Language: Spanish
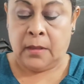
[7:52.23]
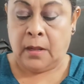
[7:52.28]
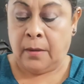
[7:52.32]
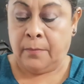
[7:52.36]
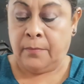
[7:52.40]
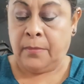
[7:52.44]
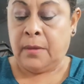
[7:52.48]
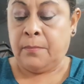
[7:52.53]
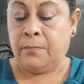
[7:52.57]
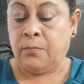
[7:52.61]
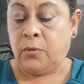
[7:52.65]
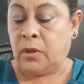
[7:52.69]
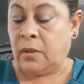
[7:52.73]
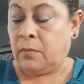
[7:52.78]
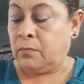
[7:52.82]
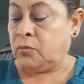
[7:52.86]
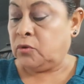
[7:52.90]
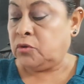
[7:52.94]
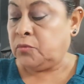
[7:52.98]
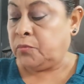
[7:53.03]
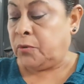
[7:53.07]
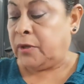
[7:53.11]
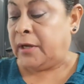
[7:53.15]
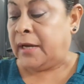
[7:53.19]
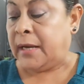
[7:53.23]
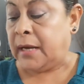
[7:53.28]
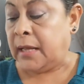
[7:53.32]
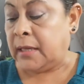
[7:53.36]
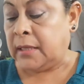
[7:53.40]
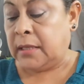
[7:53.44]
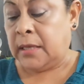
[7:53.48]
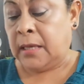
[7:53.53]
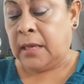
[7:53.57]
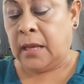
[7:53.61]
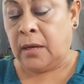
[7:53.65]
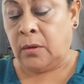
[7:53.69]
También podemos poner
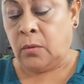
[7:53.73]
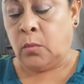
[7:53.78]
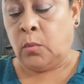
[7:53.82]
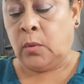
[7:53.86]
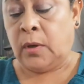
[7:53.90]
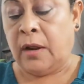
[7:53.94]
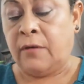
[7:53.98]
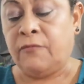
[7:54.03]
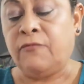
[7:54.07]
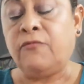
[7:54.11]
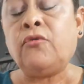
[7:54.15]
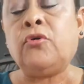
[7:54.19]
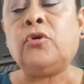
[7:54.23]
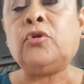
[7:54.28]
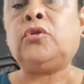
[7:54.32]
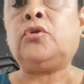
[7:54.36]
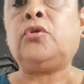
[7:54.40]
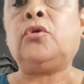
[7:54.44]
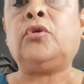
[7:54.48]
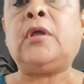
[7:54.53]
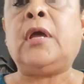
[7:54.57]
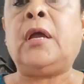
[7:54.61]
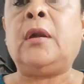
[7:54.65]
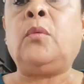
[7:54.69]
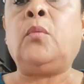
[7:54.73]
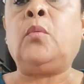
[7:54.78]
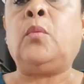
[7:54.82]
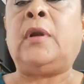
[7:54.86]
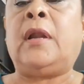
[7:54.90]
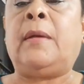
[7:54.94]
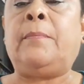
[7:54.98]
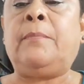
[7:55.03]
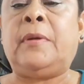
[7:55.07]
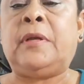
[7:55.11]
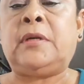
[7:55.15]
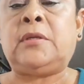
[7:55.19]
aquí alguna foto de
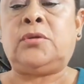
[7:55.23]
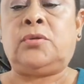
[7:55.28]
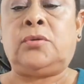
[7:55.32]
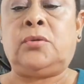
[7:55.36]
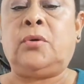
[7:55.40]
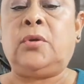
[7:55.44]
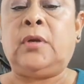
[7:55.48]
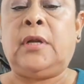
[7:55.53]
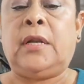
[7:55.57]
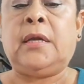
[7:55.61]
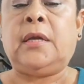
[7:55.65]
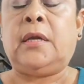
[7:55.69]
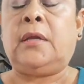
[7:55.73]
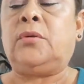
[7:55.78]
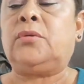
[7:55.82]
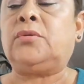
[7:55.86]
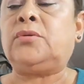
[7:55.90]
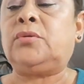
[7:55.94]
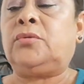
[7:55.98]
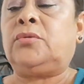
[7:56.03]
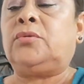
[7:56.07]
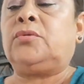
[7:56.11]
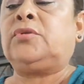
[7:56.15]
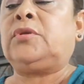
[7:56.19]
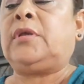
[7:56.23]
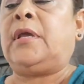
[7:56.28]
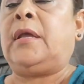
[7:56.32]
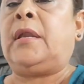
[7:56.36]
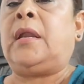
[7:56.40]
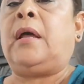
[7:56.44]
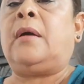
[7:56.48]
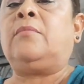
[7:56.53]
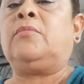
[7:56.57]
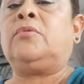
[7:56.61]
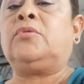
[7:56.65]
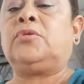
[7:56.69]
alguna persona que nosotros
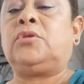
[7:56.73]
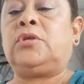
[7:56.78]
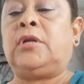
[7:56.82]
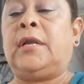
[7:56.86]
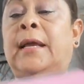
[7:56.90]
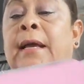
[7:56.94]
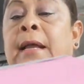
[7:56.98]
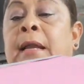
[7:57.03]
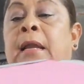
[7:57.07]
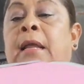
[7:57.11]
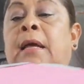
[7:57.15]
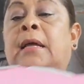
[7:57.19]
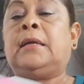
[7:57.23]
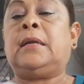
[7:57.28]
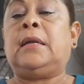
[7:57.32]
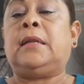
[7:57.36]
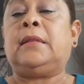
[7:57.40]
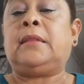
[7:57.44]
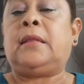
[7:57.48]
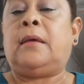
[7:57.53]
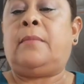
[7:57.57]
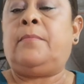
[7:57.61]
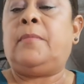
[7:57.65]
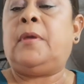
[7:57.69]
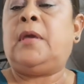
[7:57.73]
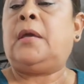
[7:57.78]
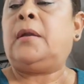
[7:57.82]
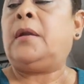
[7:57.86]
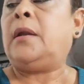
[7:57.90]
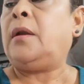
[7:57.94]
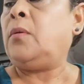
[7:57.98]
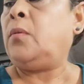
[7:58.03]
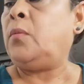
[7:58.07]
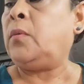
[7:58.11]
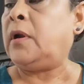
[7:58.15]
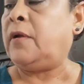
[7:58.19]
queramos regalarle también,
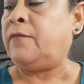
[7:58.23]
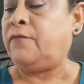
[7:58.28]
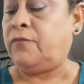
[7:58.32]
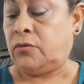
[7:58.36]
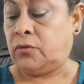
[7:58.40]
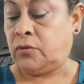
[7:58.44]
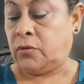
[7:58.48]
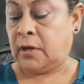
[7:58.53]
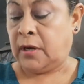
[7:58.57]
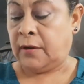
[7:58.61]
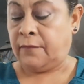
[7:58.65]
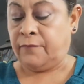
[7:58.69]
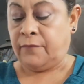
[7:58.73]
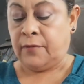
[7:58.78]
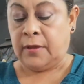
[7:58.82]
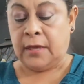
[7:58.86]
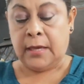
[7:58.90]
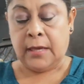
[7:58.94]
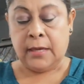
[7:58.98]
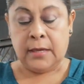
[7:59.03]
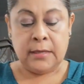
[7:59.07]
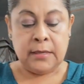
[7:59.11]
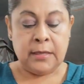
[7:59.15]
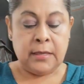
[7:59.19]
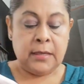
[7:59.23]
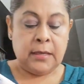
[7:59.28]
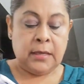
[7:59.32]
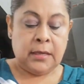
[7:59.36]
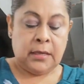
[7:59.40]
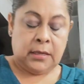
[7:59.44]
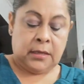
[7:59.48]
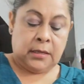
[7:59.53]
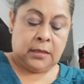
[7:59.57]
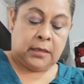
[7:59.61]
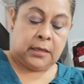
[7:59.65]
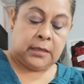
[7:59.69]
alguna fotografía.
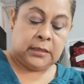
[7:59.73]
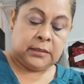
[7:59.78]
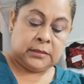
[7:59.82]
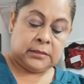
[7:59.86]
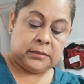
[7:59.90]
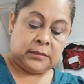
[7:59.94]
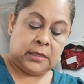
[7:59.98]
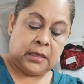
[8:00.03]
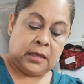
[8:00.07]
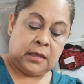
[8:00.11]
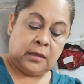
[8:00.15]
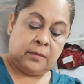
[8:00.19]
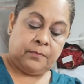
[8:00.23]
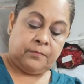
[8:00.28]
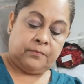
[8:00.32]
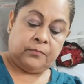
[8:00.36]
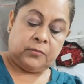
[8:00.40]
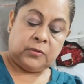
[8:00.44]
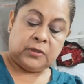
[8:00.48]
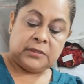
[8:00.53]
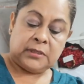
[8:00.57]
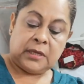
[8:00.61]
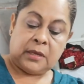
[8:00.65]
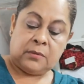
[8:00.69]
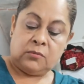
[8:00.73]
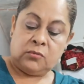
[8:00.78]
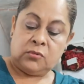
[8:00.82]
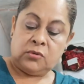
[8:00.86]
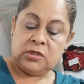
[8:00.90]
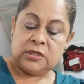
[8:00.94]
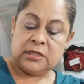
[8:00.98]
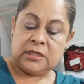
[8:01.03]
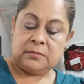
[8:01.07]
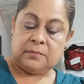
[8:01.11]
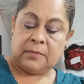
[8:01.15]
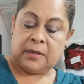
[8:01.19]
Este, pues hay
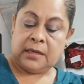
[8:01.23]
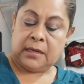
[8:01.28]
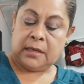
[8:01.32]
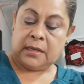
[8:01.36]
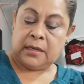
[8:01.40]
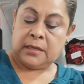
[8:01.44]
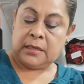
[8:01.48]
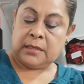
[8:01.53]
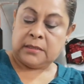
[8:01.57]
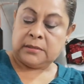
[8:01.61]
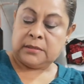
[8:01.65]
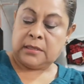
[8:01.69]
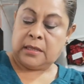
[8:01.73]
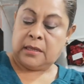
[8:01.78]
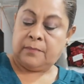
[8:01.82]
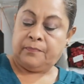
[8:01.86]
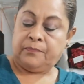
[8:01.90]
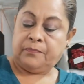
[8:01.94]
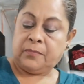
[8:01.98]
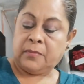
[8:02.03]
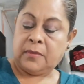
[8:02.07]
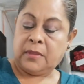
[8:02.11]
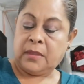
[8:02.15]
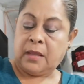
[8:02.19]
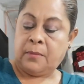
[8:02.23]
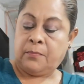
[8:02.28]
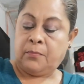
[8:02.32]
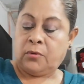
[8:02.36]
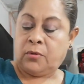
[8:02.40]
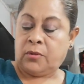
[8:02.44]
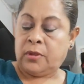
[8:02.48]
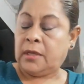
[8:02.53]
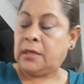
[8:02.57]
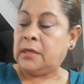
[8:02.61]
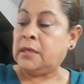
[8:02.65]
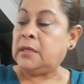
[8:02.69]
muchas maneras de, de
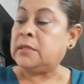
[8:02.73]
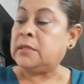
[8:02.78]
poder